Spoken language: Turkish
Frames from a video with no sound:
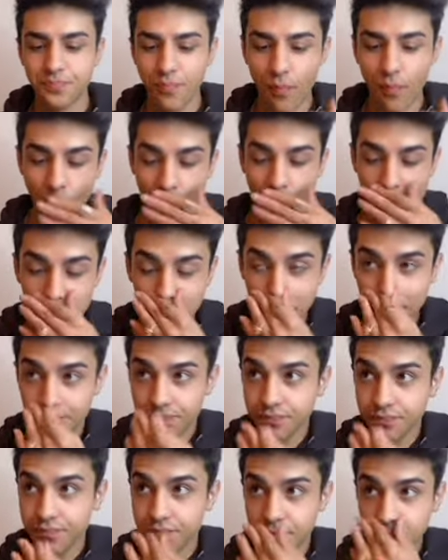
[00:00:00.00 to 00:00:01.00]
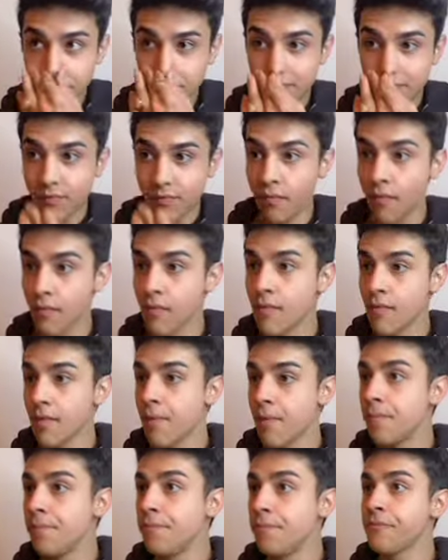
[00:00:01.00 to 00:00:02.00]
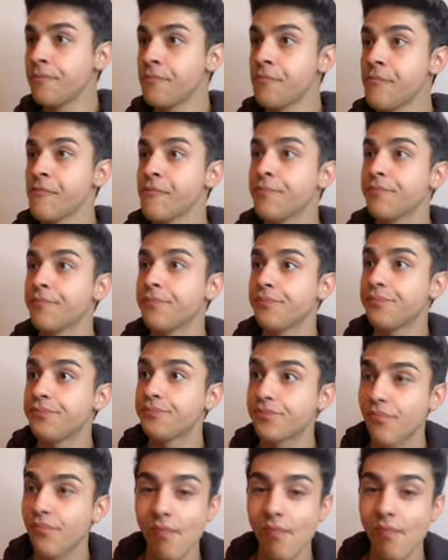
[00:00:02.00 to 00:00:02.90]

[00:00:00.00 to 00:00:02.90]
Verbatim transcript: Nur diye bir hesap var. Gelatin doyman karnı.